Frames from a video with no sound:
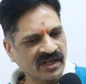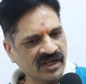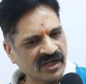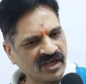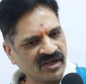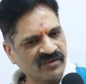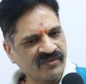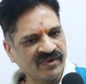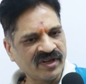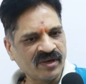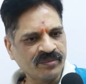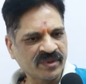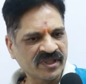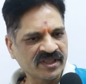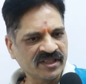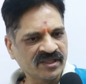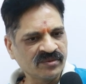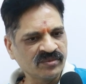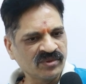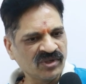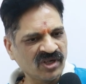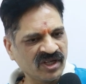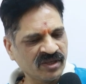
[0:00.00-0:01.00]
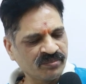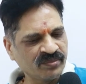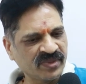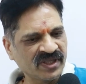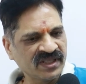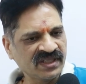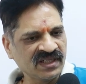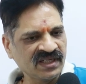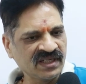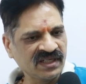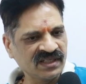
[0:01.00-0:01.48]
రెండు వేల పద్దెనిమిదిలో
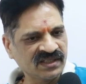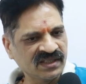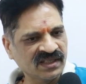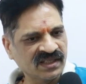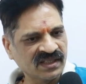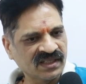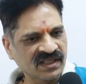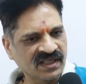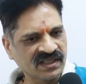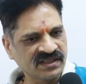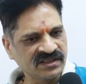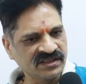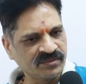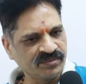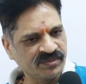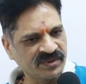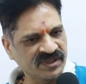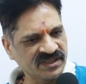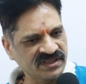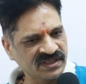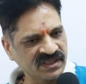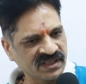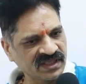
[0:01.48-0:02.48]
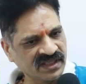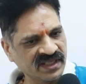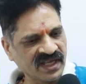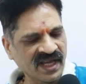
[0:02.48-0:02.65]
ఇబ్బంది లేదు కదా అని చెప్పేసి